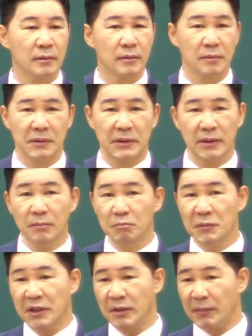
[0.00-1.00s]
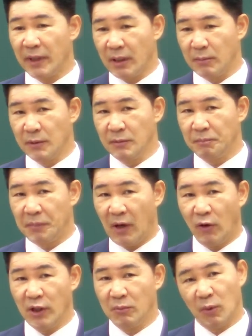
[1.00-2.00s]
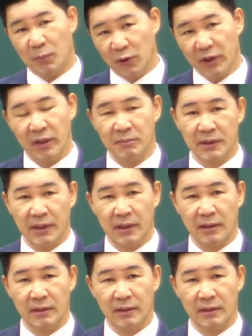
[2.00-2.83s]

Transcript: 그러면 은밀히 말하면 바울이 못 본 게 아닙니다.